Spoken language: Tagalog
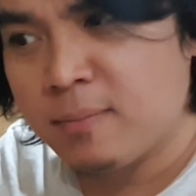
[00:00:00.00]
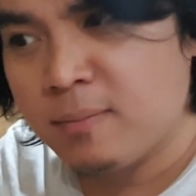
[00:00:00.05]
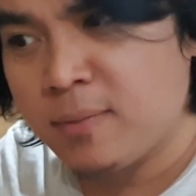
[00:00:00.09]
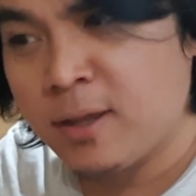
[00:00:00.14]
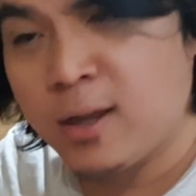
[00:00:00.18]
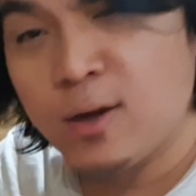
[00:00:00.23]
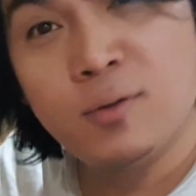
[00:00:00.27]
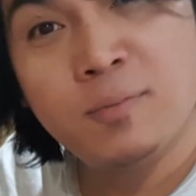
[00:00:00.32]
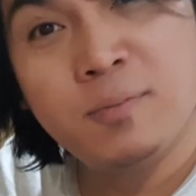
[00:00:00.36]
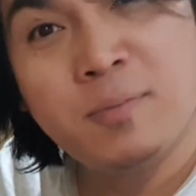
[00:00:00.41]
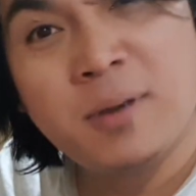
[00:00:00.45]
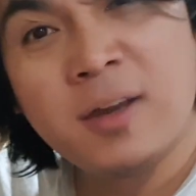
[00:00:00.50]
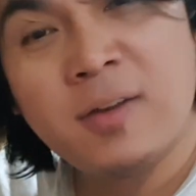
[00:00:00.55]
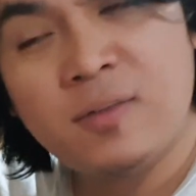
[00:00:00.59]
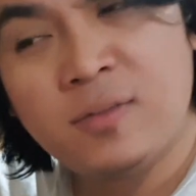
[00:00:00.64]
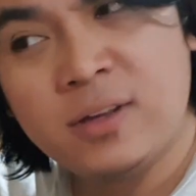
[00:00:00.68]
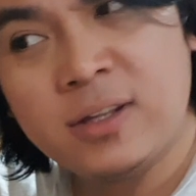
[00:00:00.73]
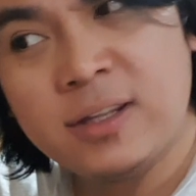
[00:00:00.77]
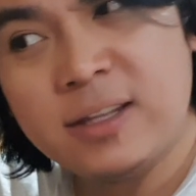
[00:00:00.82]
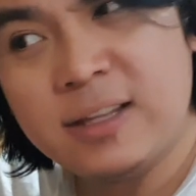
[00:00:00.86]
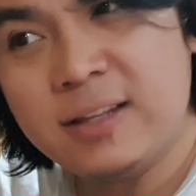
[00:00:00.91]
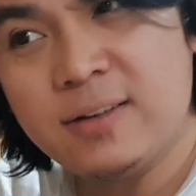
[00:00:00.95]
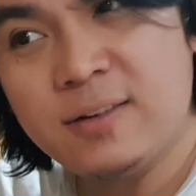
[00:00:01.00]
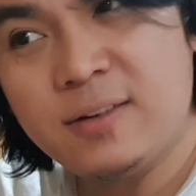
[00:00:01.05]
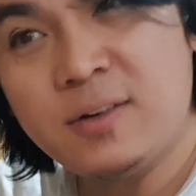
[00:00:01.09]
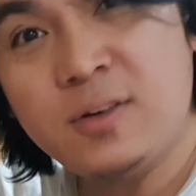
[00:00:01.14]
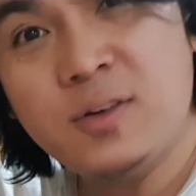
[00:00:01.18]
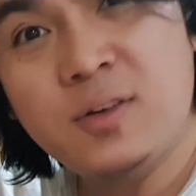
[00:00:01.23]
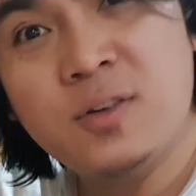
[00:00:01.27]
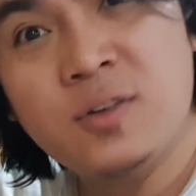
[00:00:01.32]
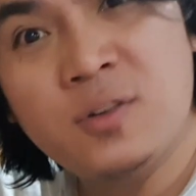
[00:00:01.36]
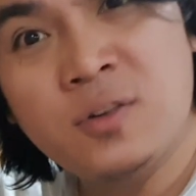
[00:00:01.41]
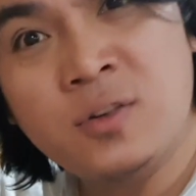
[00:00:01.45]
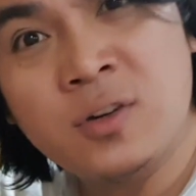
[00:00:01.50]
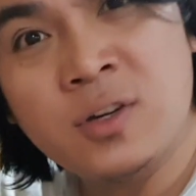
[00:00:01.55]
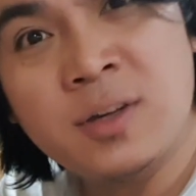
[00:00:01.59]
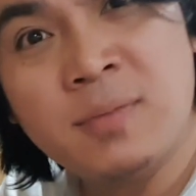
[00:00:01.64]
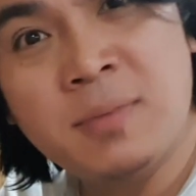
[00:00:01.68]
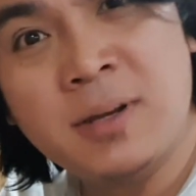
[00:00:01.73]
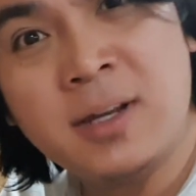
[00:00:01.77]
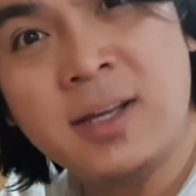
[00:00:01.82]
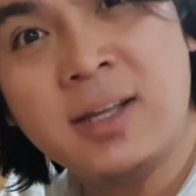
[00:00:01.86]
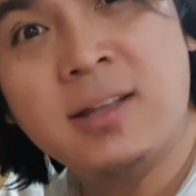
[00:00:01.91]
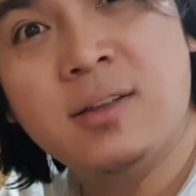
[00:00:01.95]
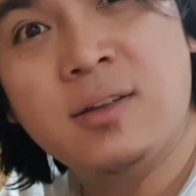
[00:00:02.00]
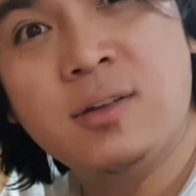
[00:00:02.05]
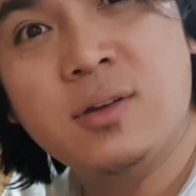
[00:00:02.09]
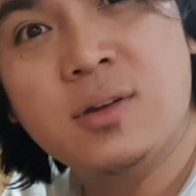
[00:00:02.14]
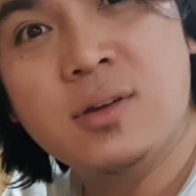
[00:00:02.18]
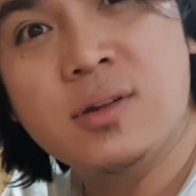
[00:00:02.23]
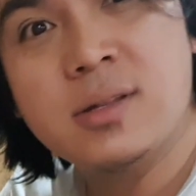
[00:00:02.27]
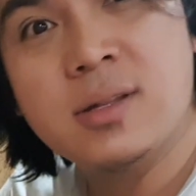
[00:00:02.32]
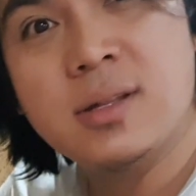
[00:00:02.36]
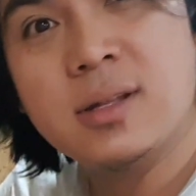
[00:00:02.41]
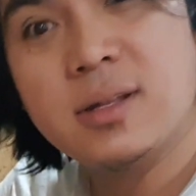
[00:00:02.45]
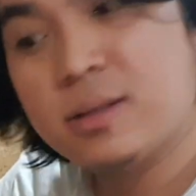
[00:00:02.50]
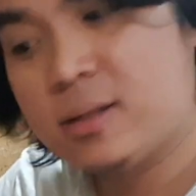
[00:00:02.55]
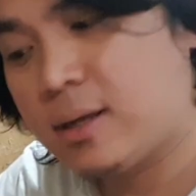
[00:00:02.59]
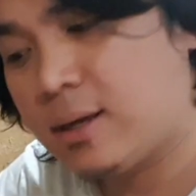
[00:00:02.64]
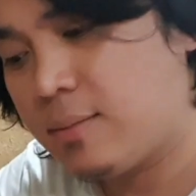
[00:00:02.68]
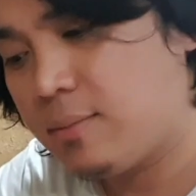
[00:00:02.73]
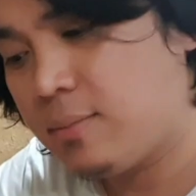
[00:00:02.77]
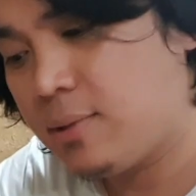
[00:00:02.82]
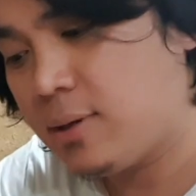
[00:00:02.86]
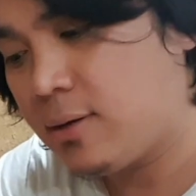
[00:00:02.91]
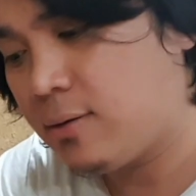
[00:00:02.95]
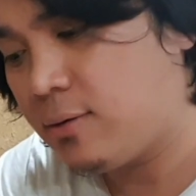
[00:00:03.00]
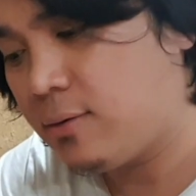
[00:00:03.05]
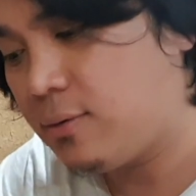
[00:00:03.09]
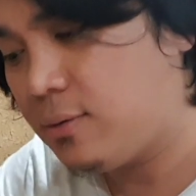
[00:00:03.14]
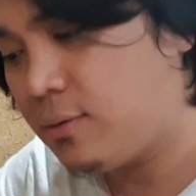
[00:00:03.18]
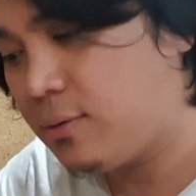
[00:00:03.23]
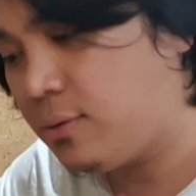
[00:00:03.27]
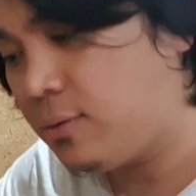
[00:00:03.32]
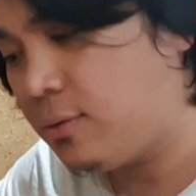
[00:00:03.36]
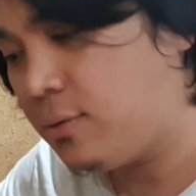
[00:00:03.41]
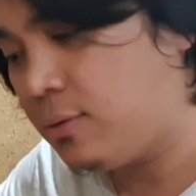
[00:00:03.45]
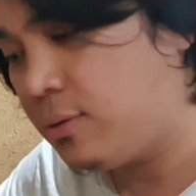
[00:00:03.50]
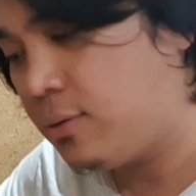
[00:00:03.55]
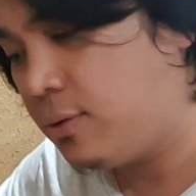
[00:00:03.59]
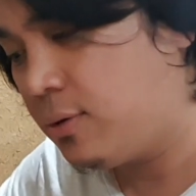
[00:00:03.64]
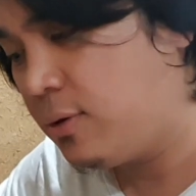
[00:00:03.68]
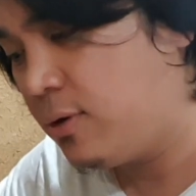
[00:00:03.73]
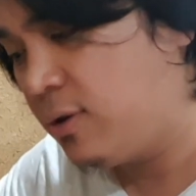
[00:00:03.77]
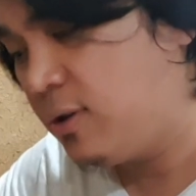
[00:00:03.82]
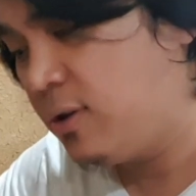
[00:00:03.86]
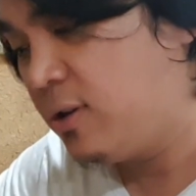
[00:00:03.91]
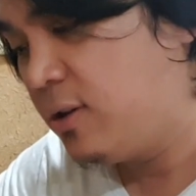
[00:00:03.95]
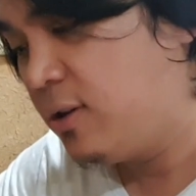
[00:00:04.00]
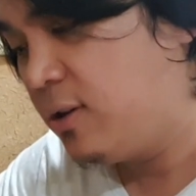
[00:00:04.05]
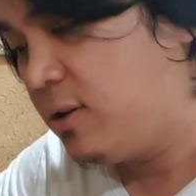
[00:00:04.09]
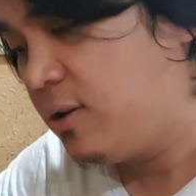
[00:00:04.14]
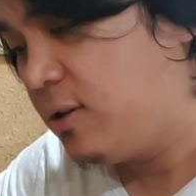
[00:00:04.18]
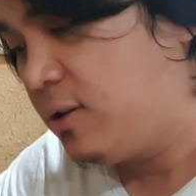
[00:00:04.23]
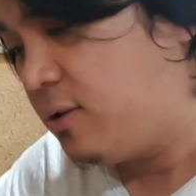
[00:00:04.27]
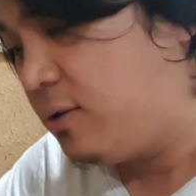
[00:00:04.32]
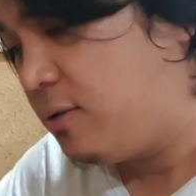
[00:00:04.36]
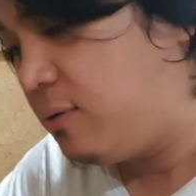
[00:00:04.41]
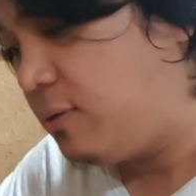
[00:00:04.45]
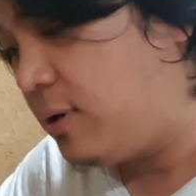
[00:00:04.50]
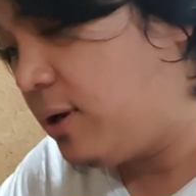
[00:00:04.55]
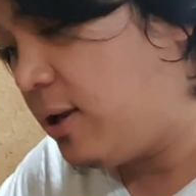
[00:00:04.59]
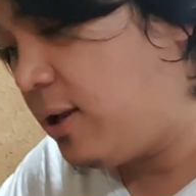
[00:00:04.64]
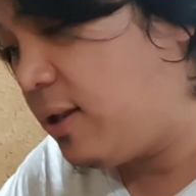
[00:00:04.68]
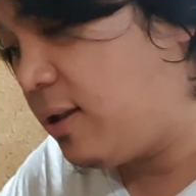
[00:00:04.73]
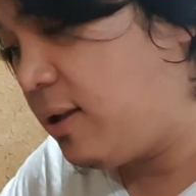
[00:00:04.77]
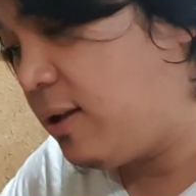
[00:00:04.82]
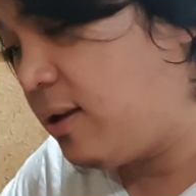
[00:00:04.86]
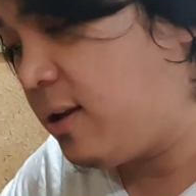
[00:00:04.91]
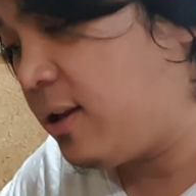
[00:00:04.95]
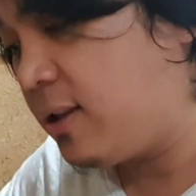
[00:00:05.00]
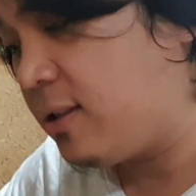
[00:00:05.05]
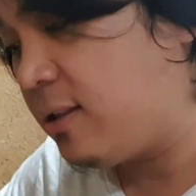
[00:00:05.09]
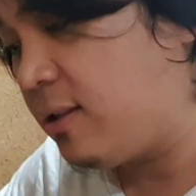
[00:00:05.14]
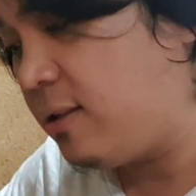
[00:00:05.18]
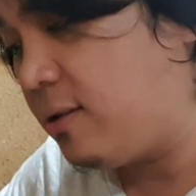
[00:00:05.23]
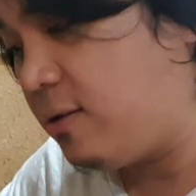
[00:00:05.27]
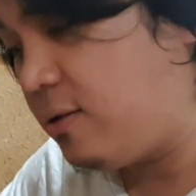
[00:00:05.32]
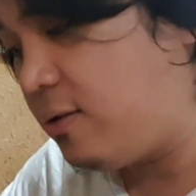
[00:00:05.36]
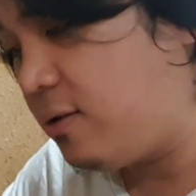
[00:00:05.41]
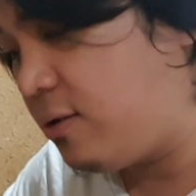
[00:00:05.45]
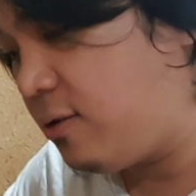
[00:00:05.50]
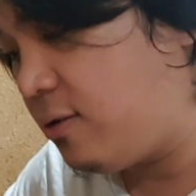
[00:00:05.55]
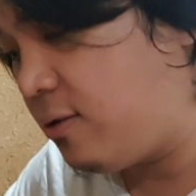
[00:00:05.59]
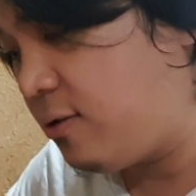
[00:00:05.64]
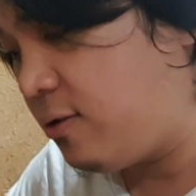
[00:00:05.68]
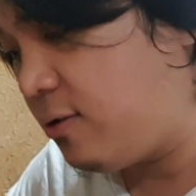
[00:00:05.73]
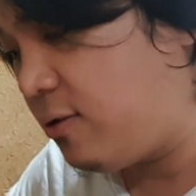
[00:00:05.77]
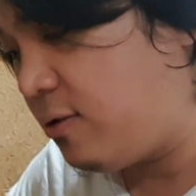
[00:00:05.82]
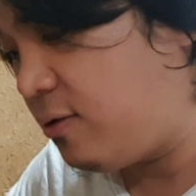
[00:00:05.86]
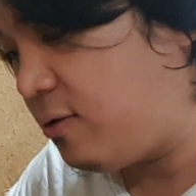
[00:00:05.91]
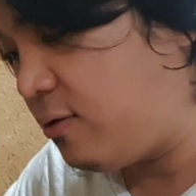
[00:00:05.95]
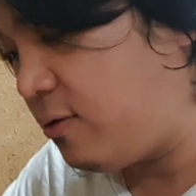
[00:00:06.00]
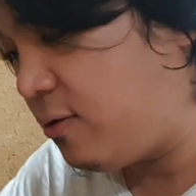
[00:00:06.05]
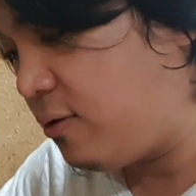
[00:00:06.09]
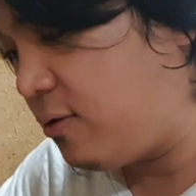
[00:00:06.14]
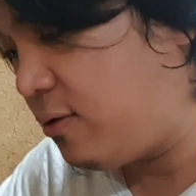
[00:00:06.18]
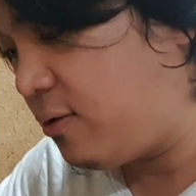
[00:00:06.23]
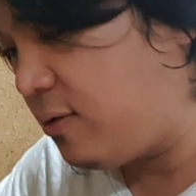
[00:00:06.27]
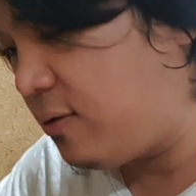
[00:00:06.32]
meron pa akong itlog ibang itlog yung sinasabi ko wala nang itlog